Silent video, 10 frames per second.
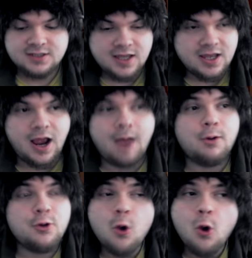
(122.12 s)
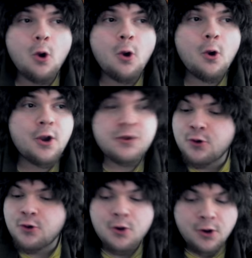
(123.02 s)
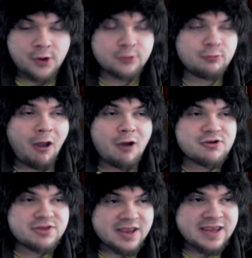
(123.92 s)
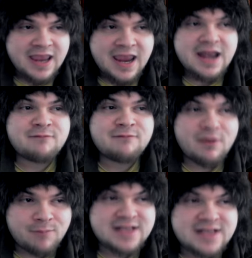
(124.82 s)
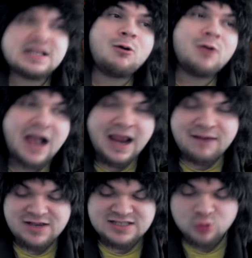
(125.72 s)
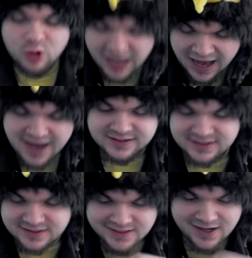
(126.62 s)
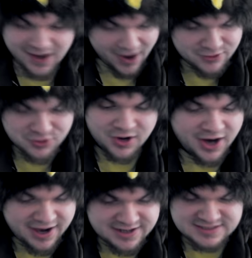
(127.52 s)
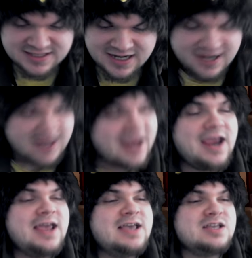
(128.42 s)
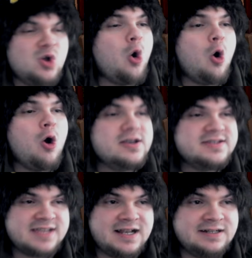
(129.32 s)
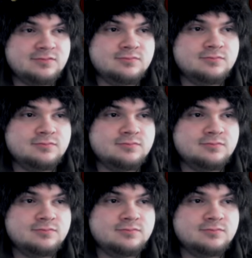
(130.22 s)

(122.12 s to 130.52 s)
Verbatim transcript: Aber nö, nö, du haust dir jede Verbesserung rein, was nur geht. Und du kriegst sie so selten.